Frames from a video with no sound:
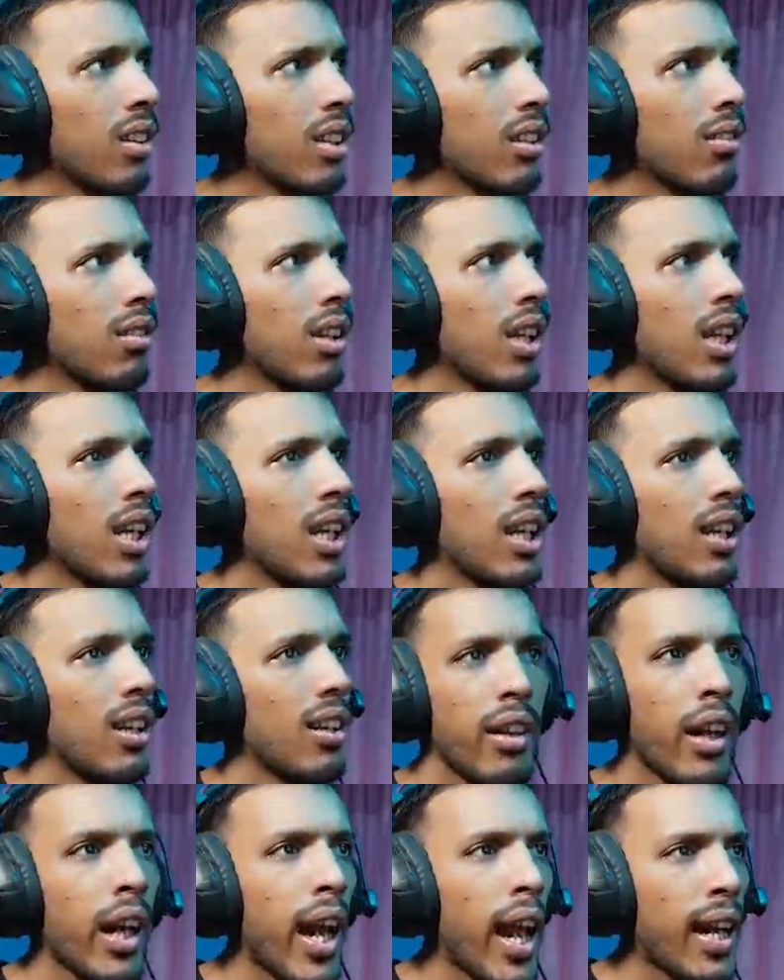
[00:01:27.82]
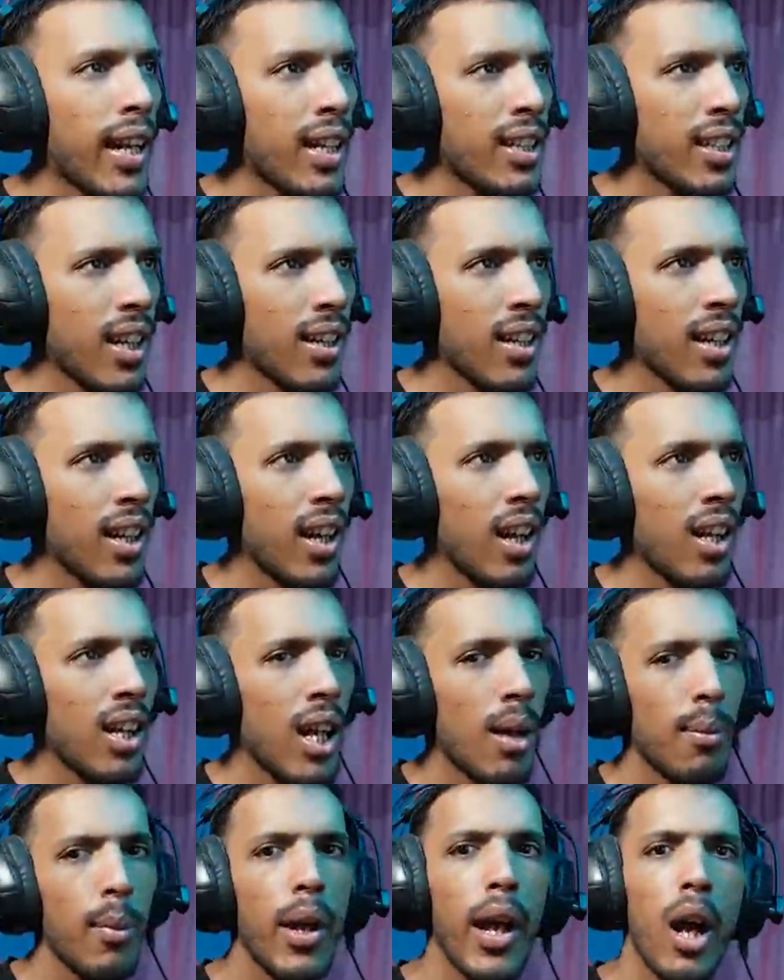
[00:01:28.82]
क्योंकि ड्रैग रेस करने के लिए
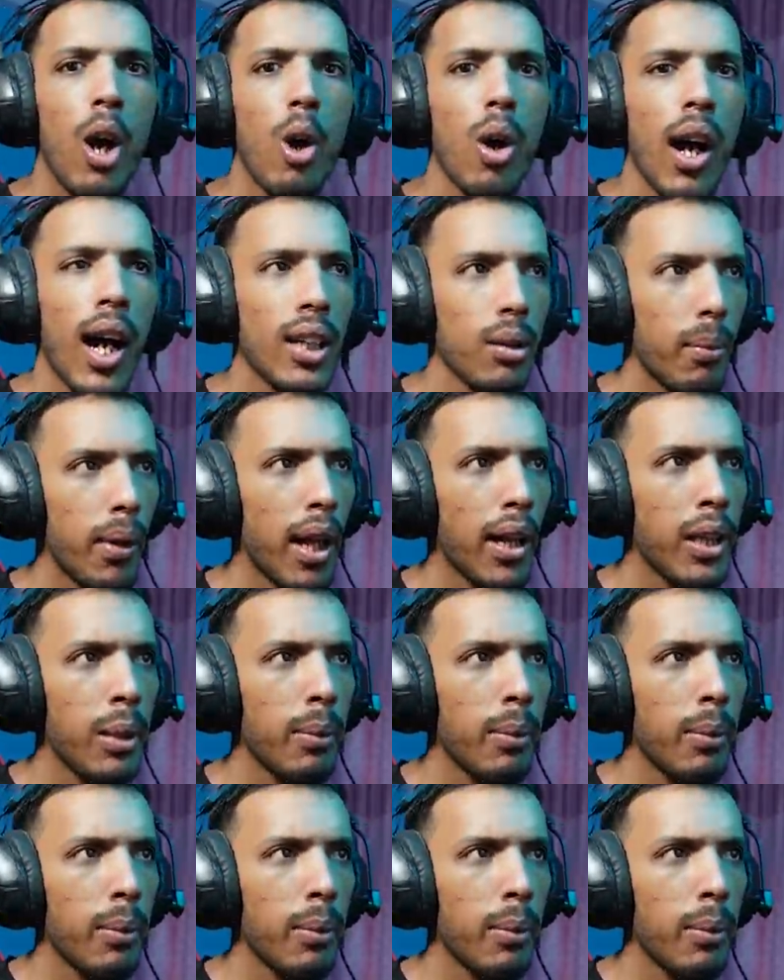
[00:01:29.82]
हमें औकात बढ़ानी